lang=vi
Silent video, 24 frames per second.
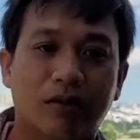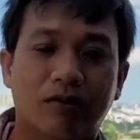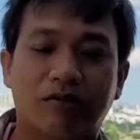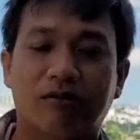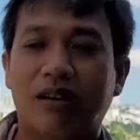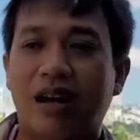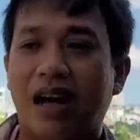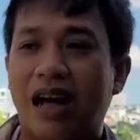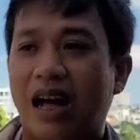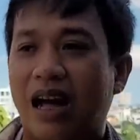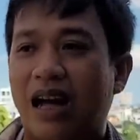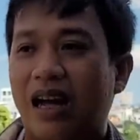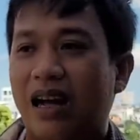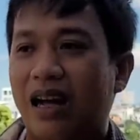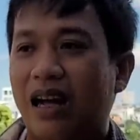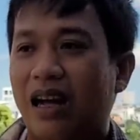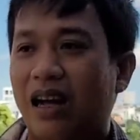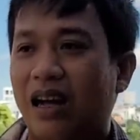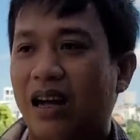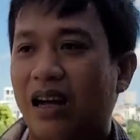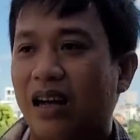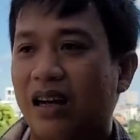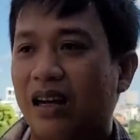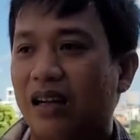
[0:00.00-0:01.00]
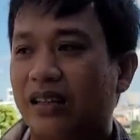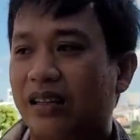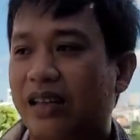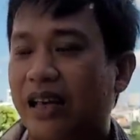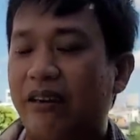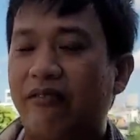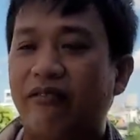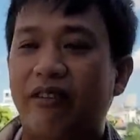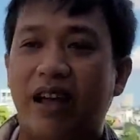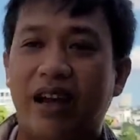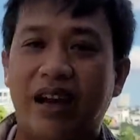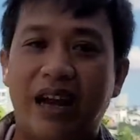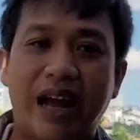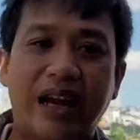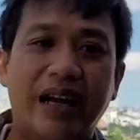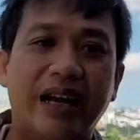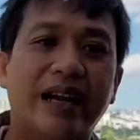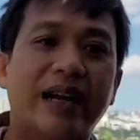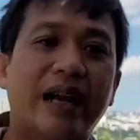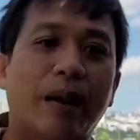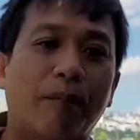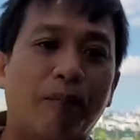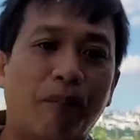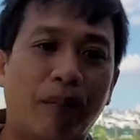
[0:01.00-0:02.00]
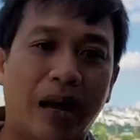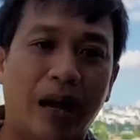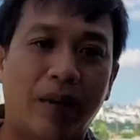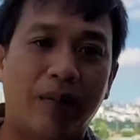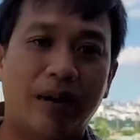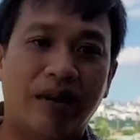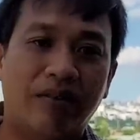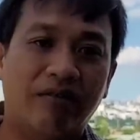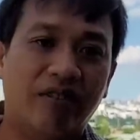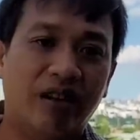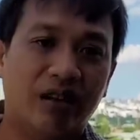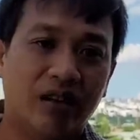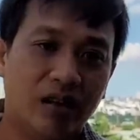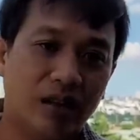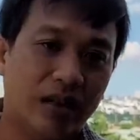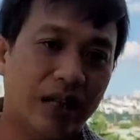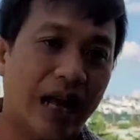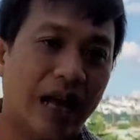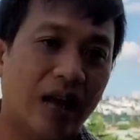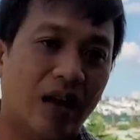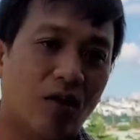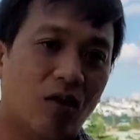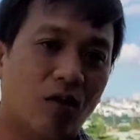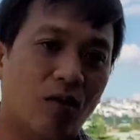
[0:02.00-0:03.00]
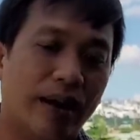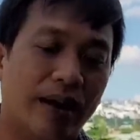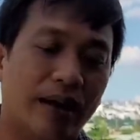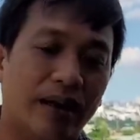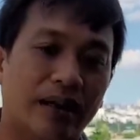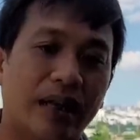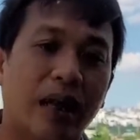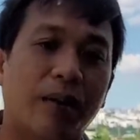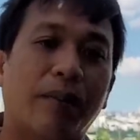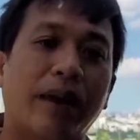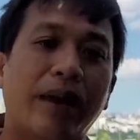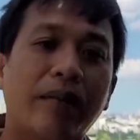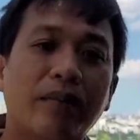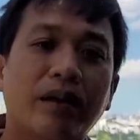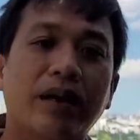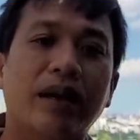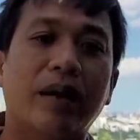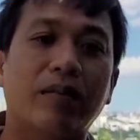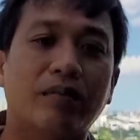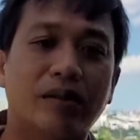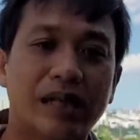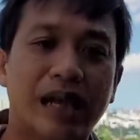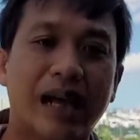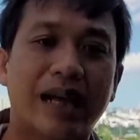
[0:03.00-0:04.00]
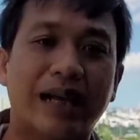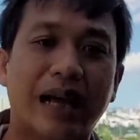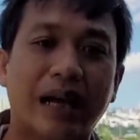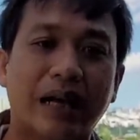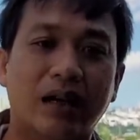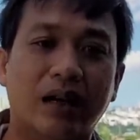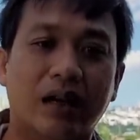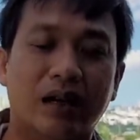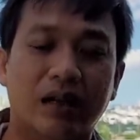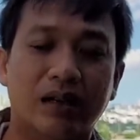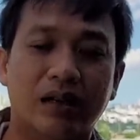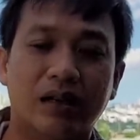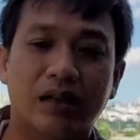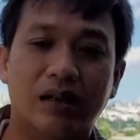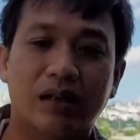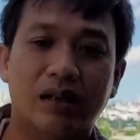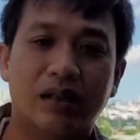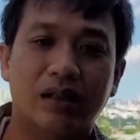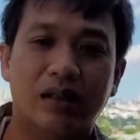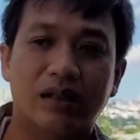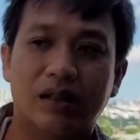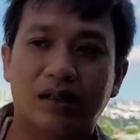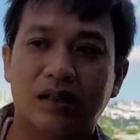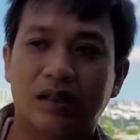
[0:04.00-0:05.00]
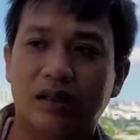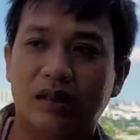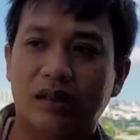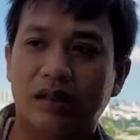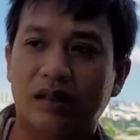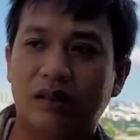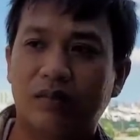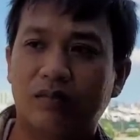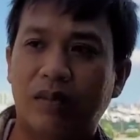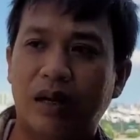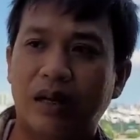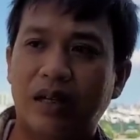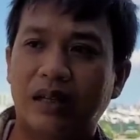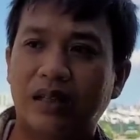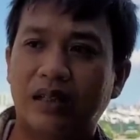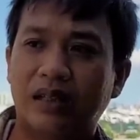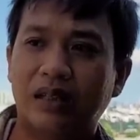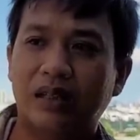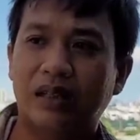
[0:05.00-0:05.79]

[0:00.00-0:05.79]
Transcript: và chị về đây để gặp mẹ mình và người thân của mình tại mấy mươi năm xa cách rồi uh, mình